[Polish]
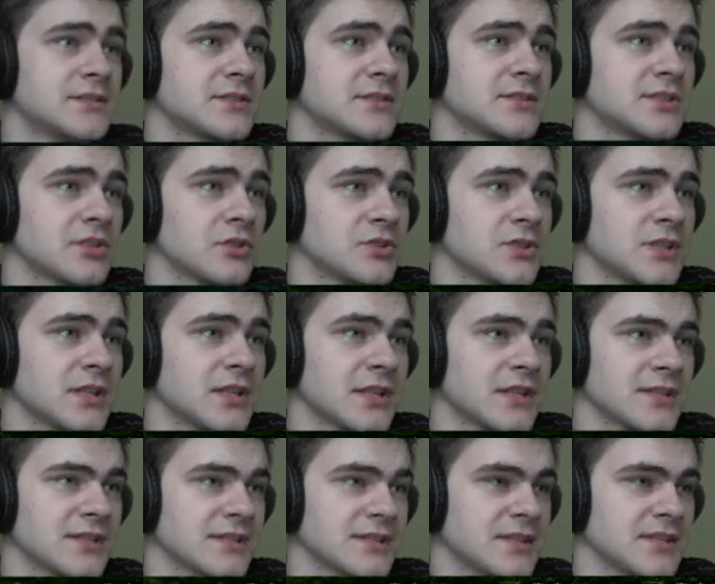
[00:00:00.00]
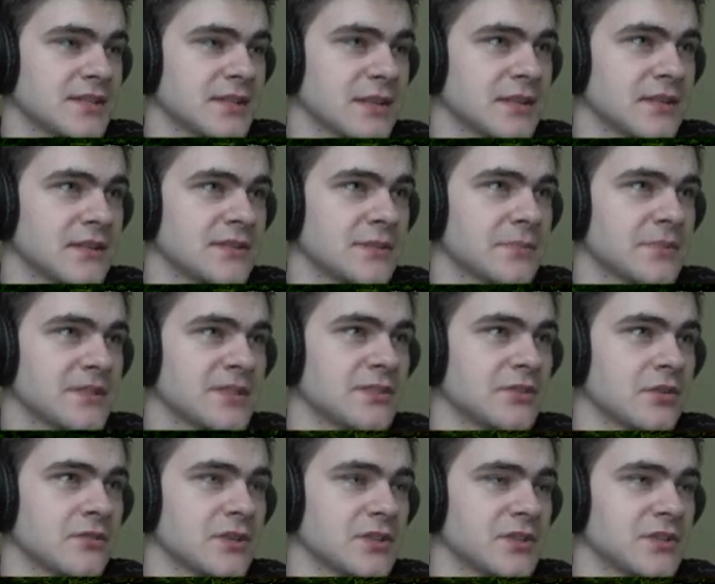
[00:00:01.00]
Co teraz chcę
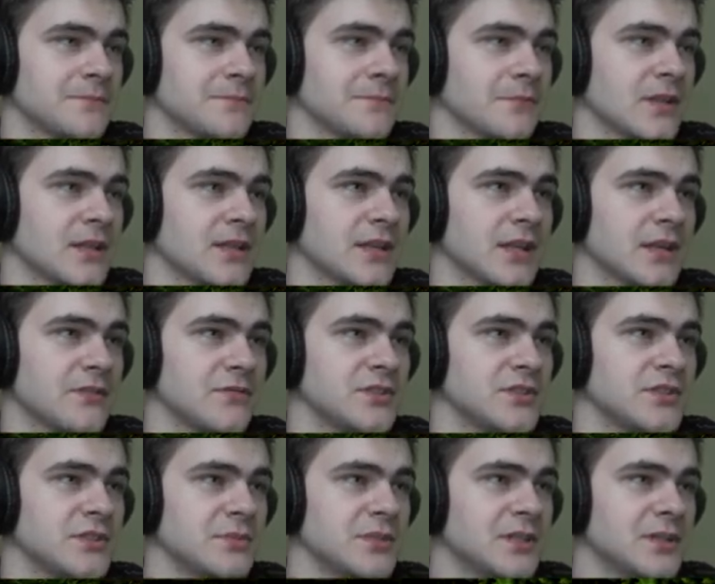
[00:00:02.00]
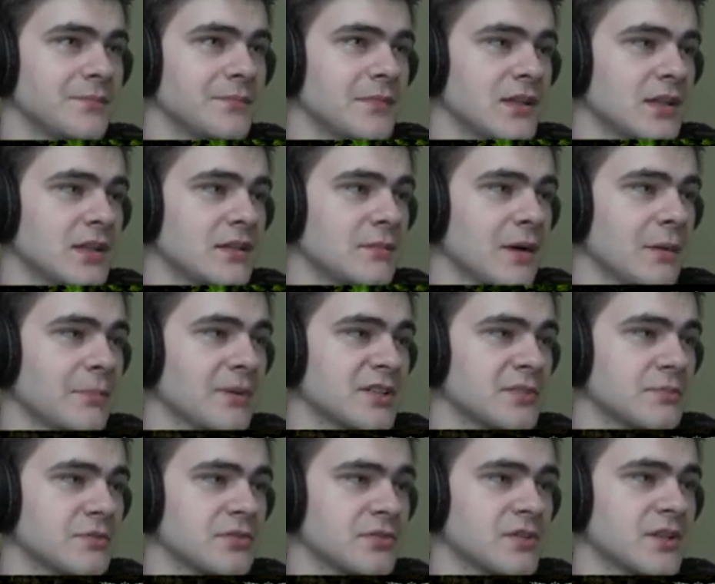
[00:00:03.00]
zaprezentować? Jak widzimy, mapa
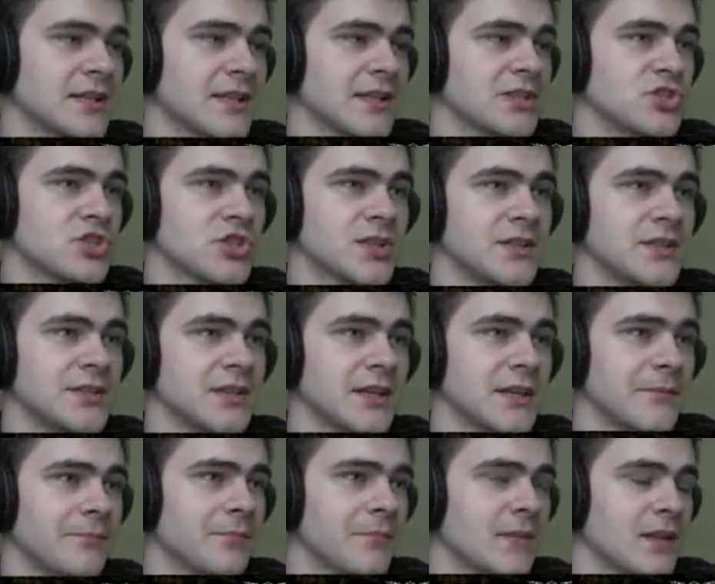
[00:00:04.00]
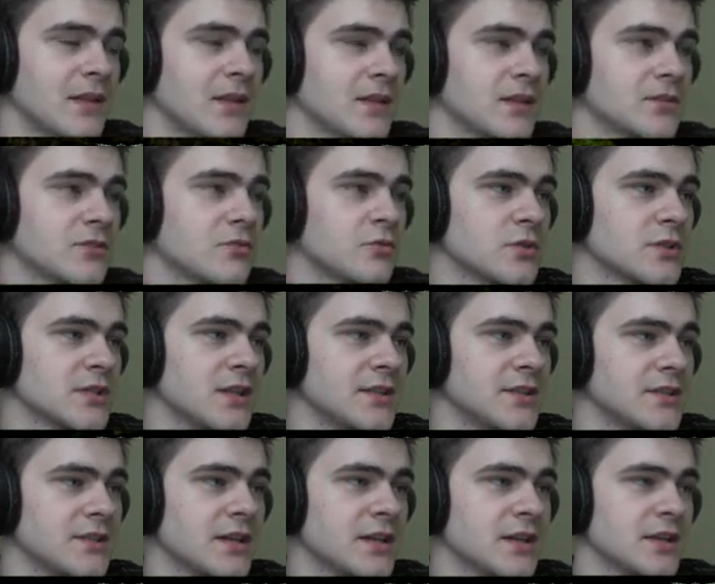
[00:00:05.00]
jest podzielona na trzy linie. Górna
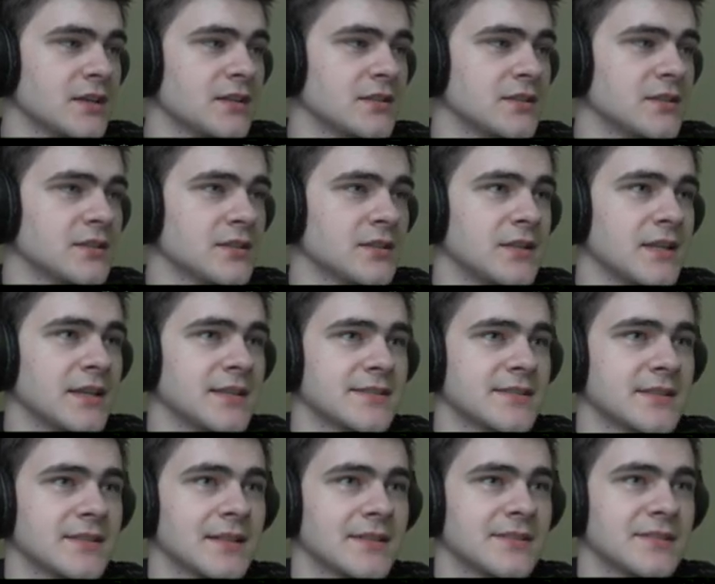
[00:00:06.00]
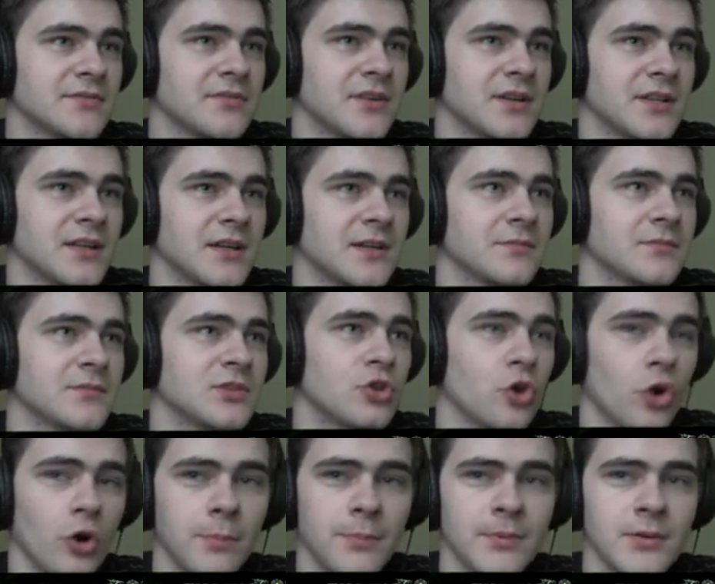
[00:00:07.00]
linia jest nazywana
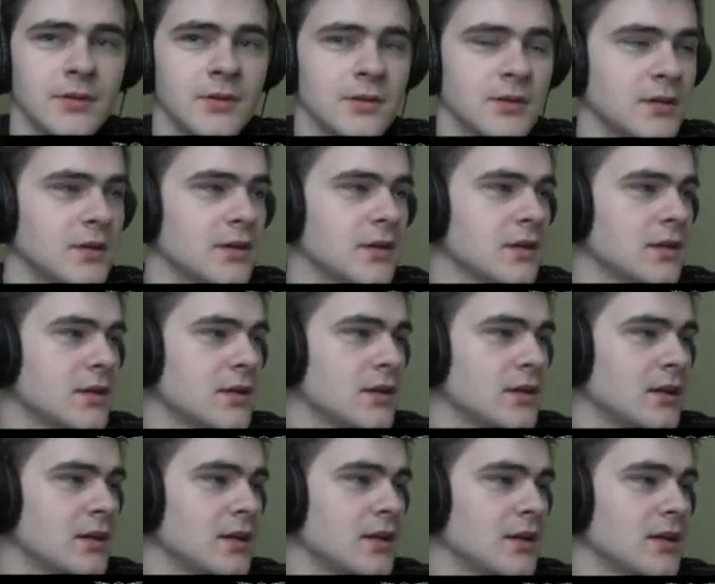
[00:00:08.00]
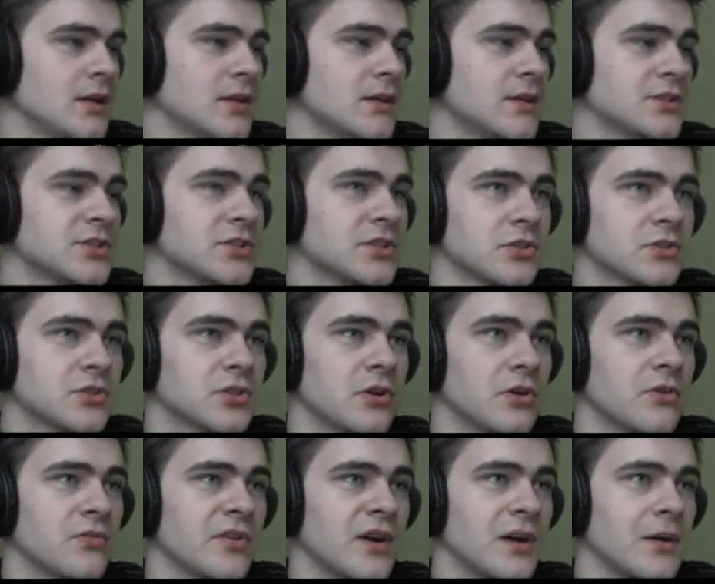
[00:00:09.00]
top, e,
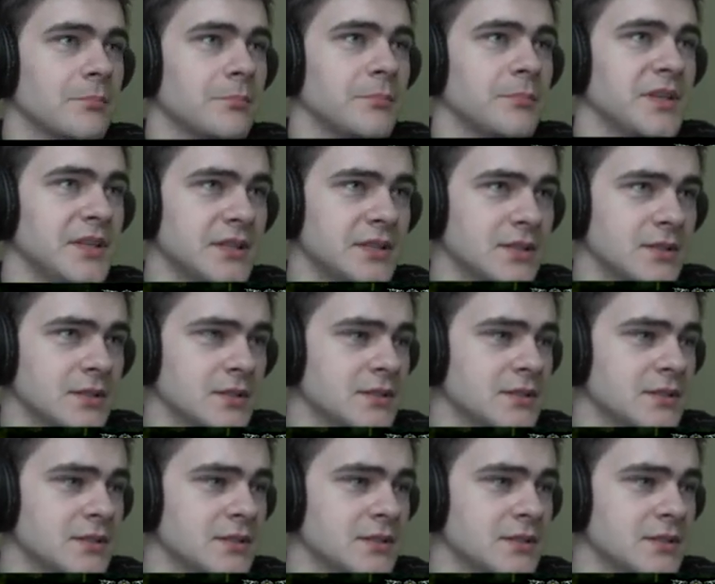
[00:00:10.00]
środkowa mid